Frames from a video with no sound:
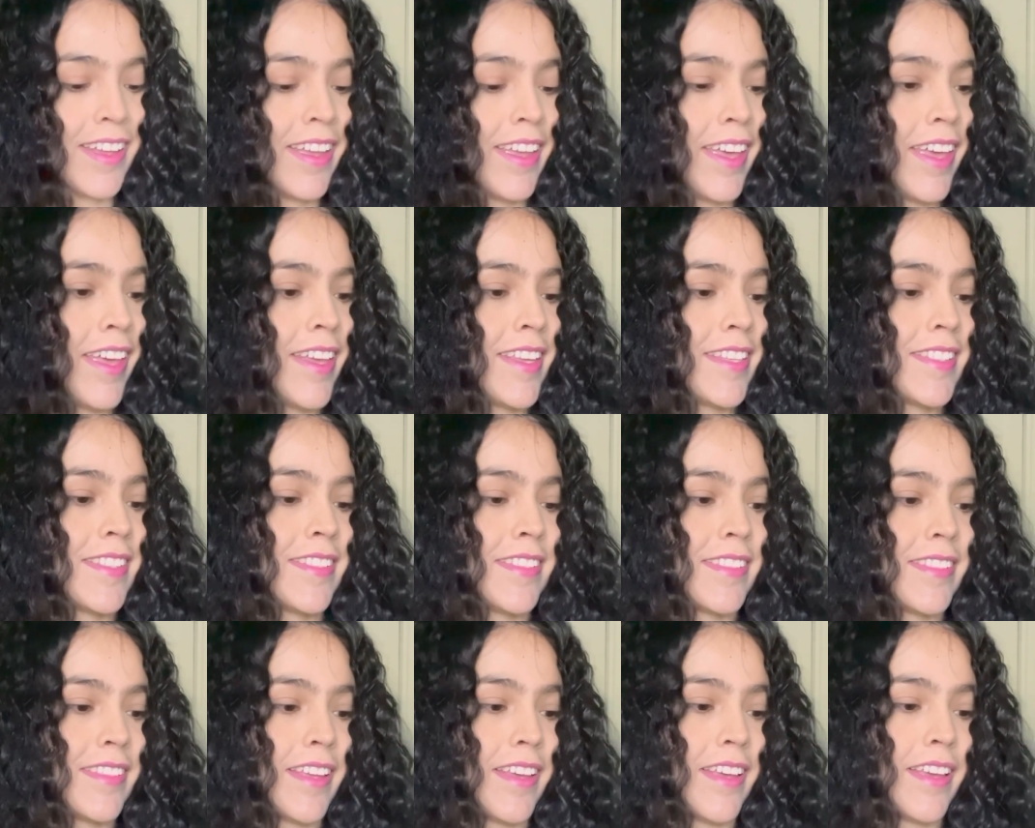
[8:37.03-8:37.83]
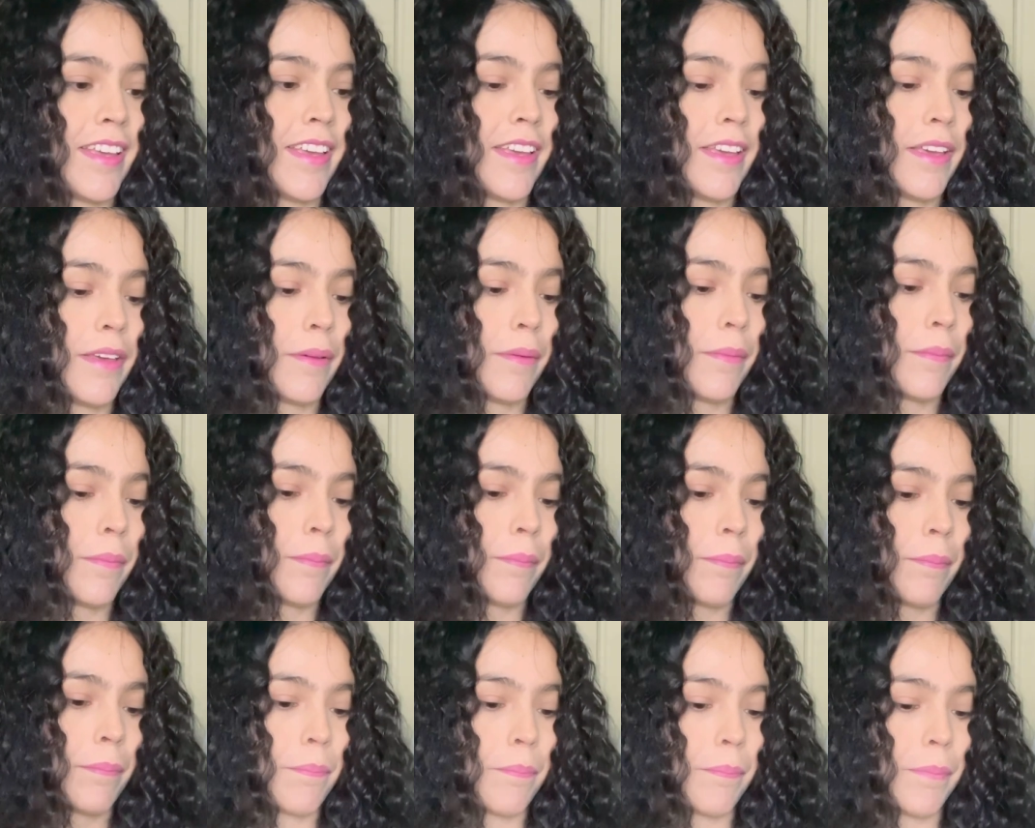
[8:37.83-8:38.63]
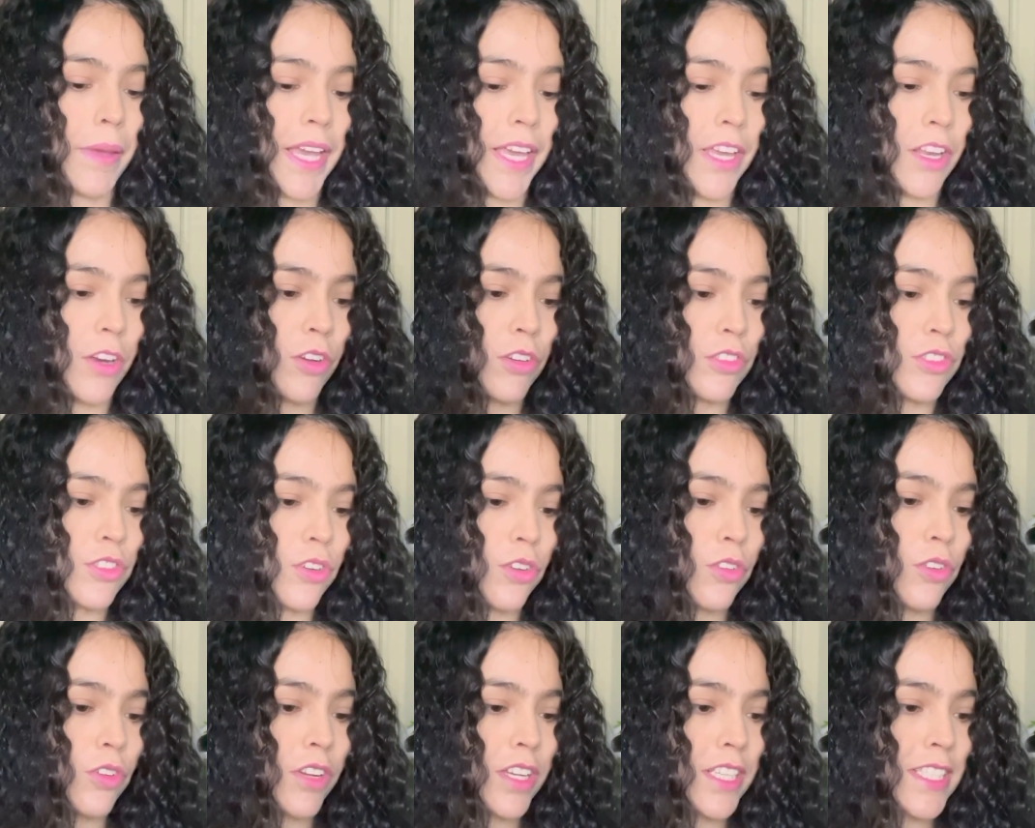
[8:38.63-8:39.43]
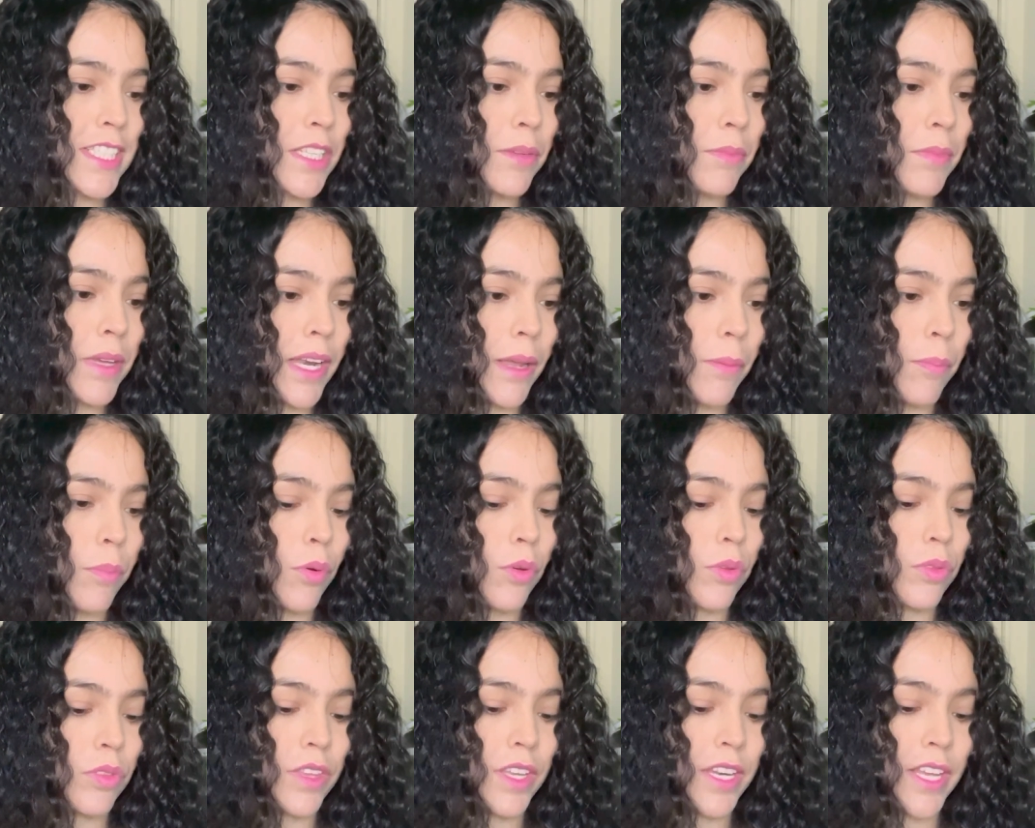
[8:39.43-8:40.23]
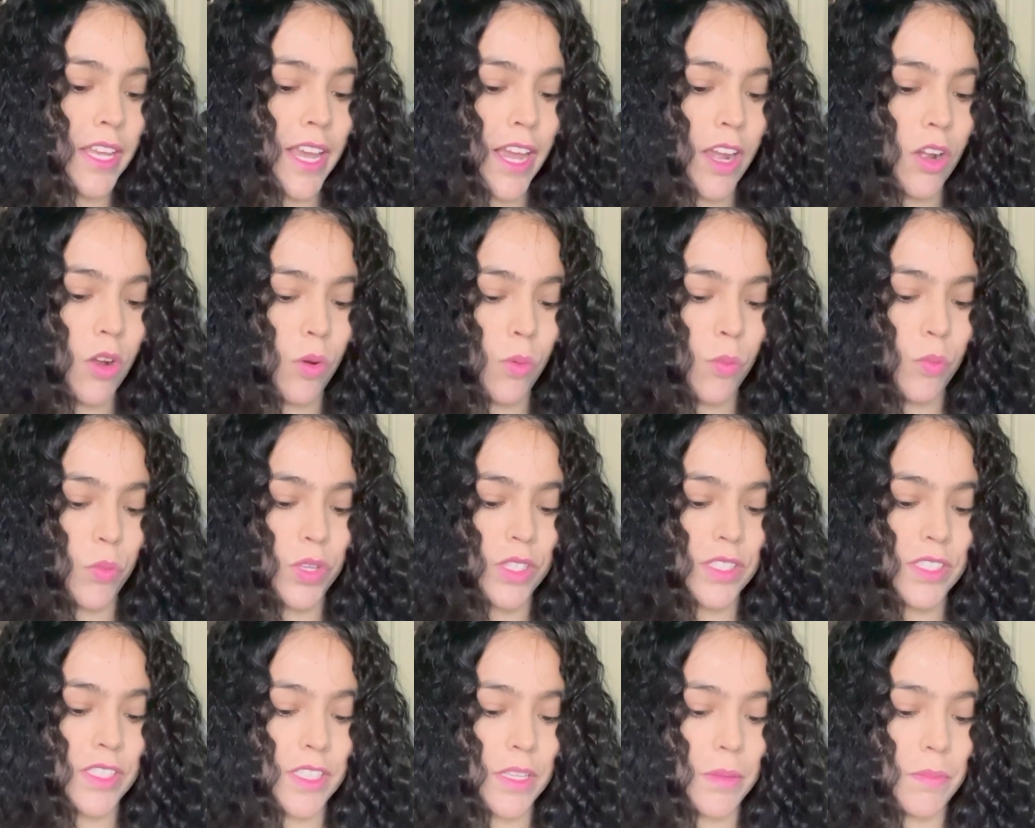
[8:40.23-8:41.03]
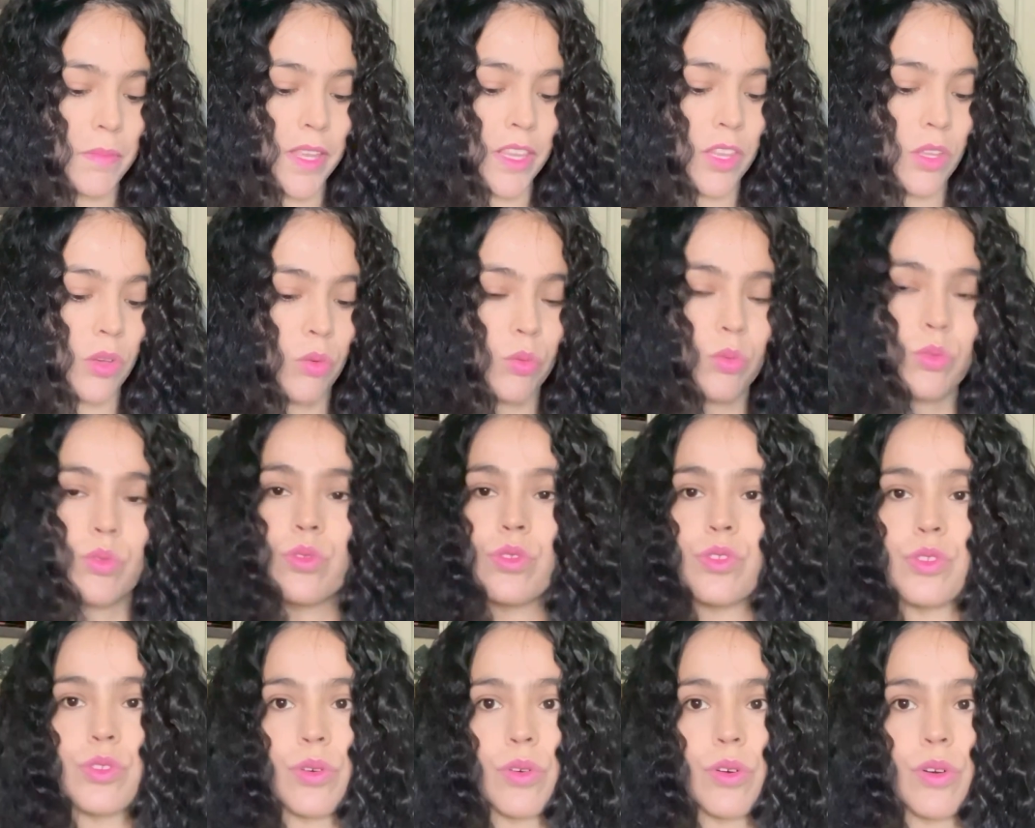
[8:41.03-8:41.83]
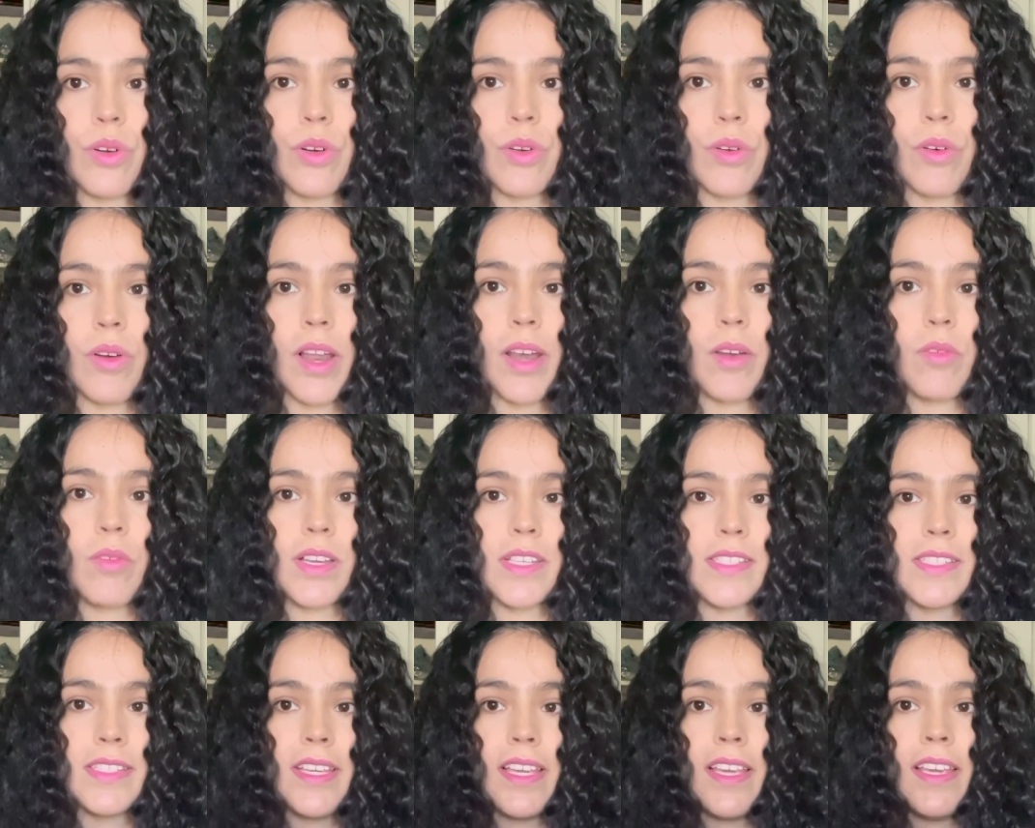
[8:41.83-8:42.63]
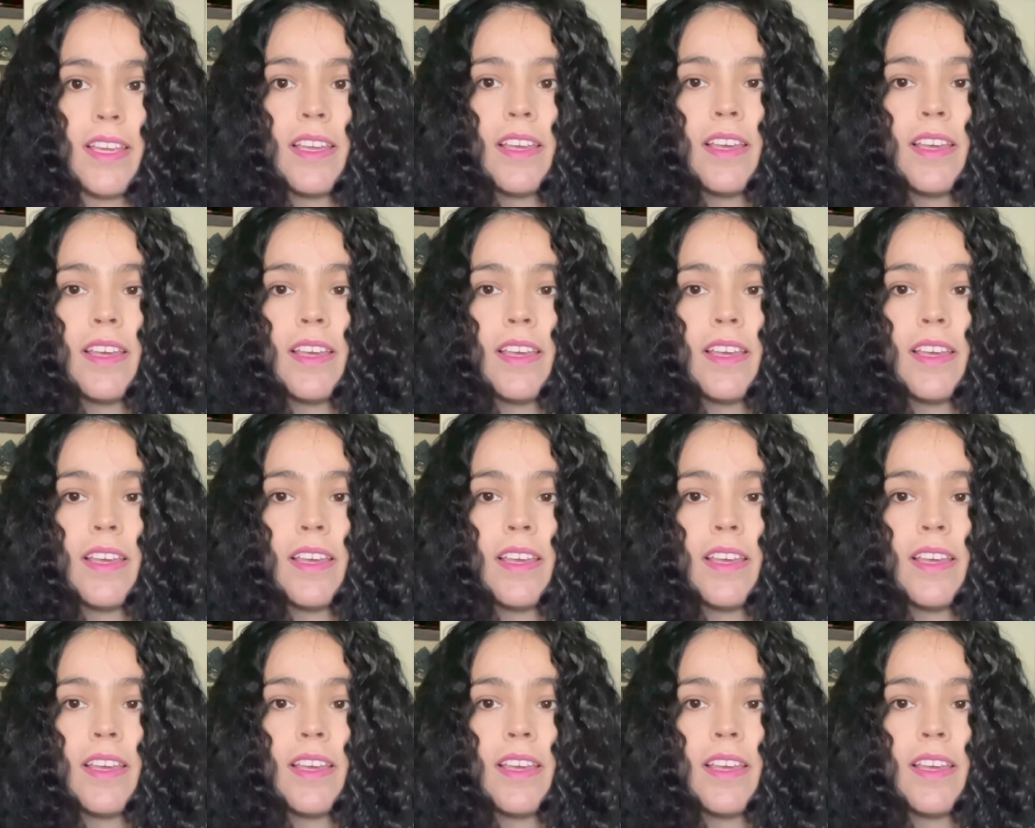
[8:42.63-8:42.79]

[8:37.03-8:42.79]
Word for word: Este, pero yo creo que sí me la pondría como encima de un short o algo así.